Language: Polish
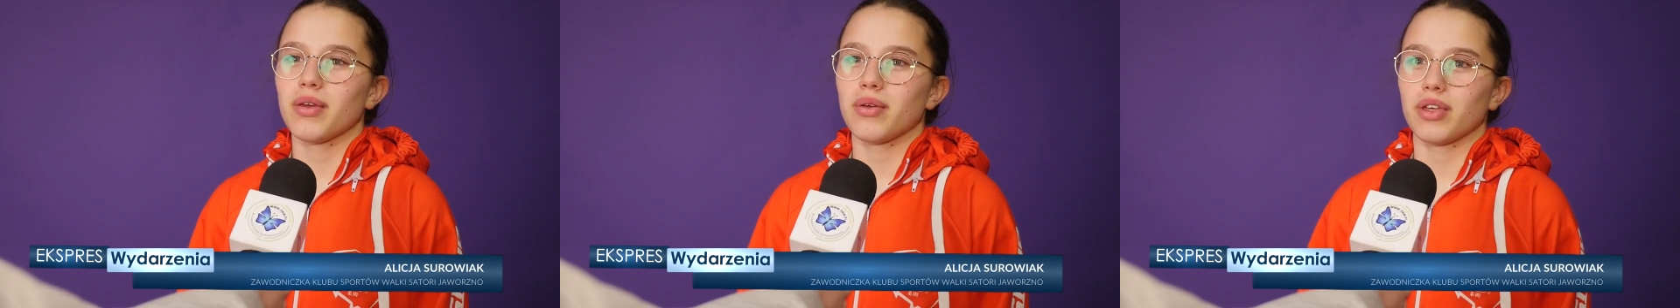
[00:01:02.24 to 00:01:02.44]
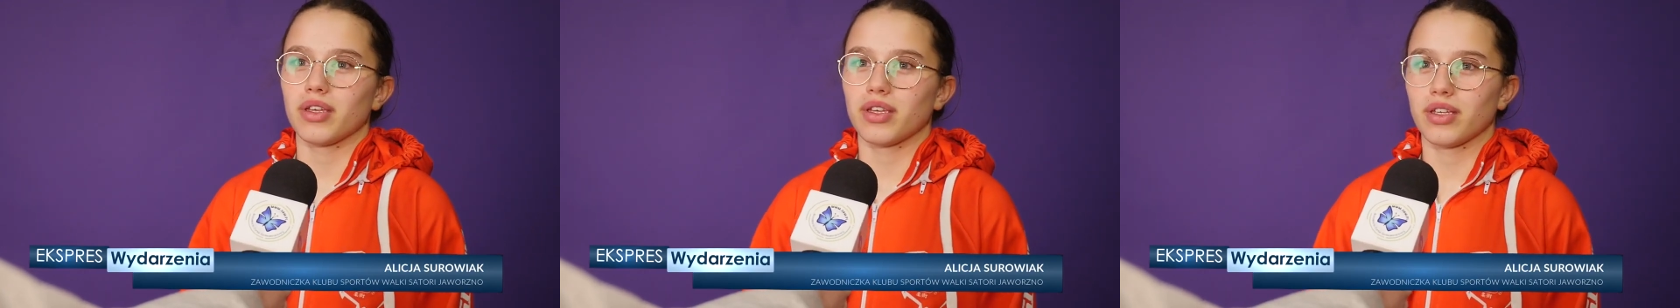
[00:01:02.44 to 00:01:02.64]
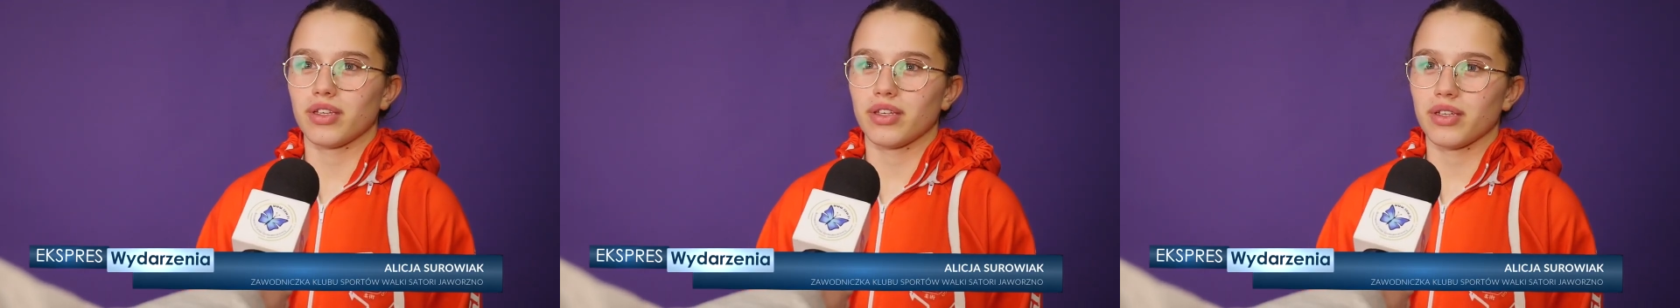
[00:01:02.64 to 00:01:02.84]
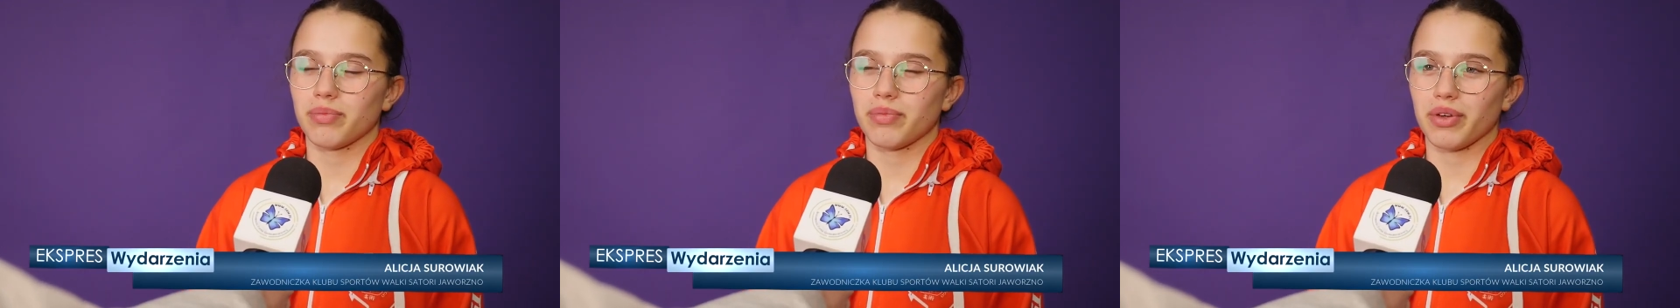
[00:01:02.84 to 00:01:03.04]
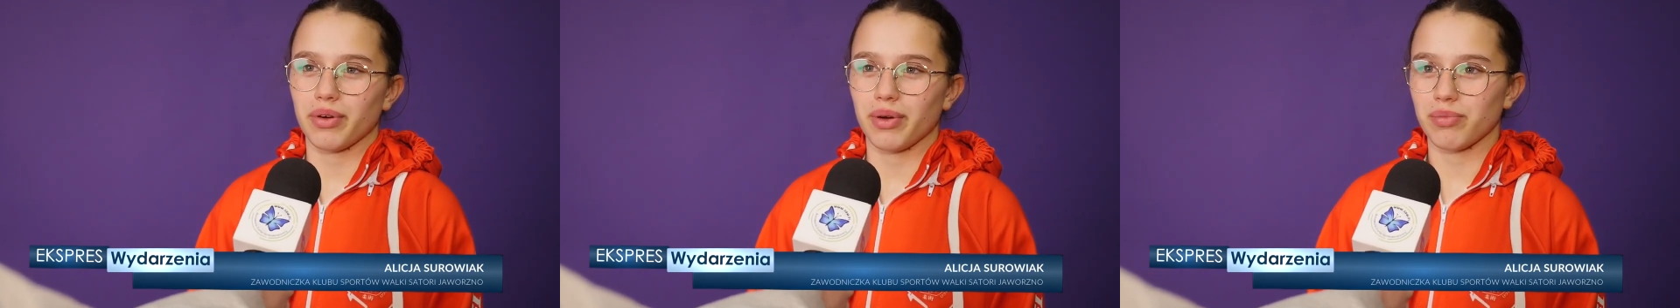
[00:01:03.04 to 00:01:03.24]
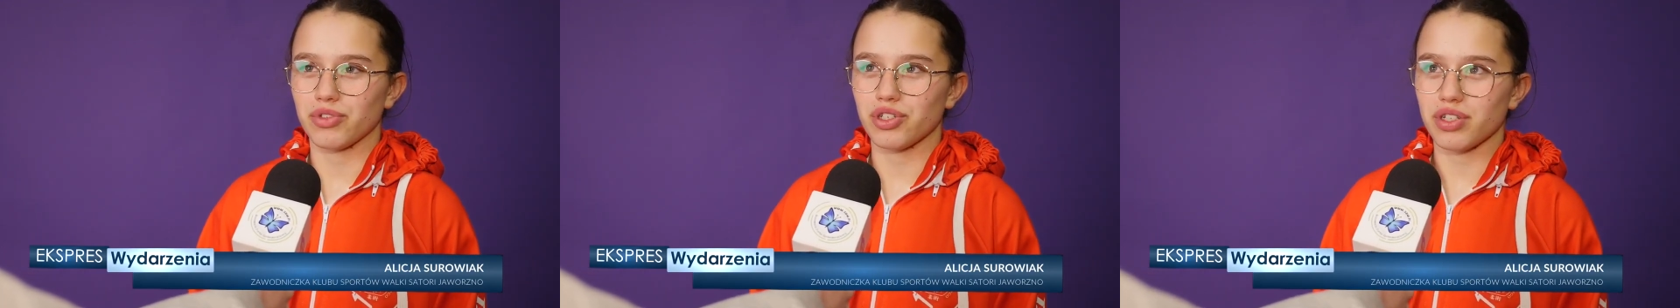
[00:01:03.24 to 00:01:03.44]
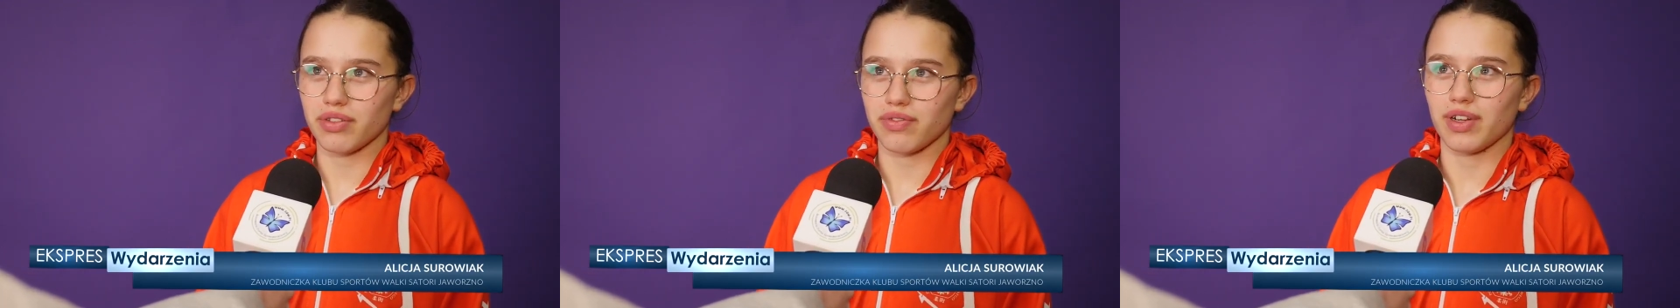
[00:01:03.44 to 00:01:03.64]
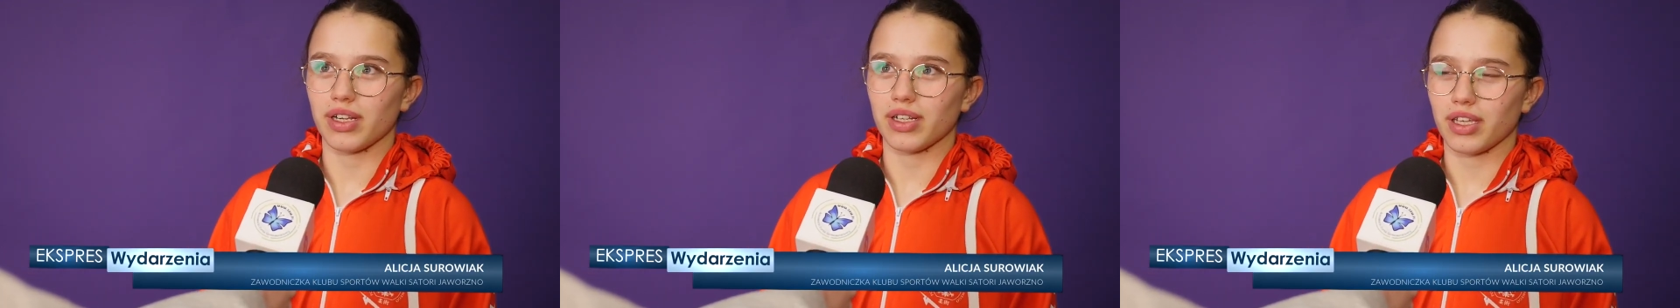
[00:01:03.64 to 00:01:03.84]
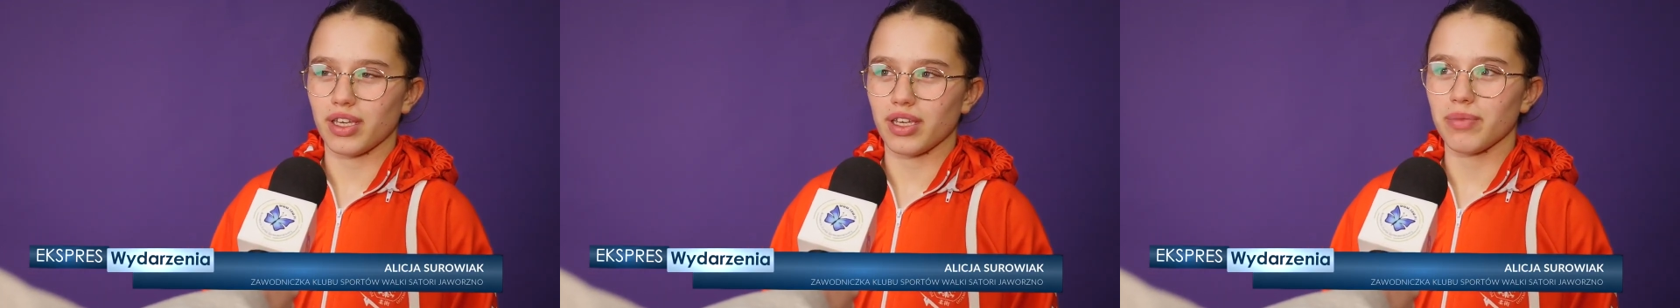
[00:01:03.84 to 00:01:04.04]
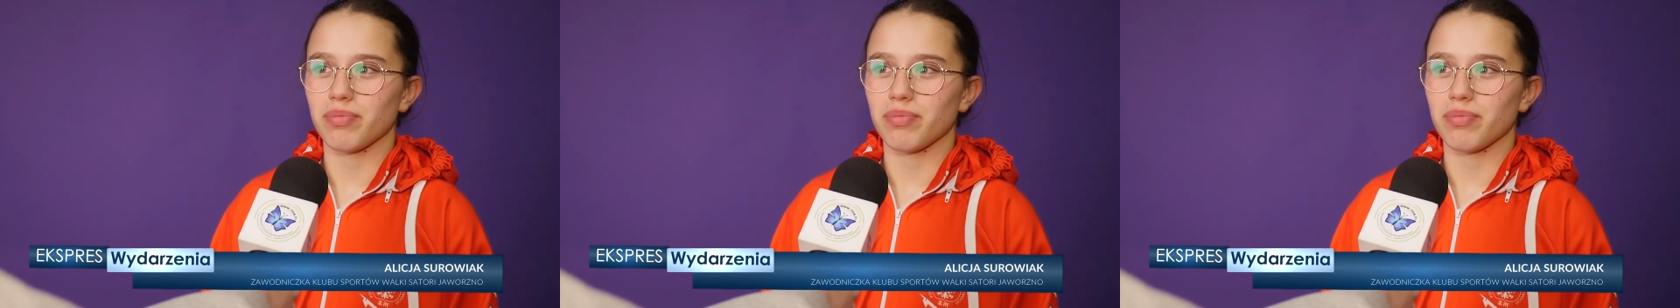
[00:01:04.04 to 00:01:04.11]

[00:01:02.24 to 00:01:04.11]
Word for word: E, miałam trzy walki.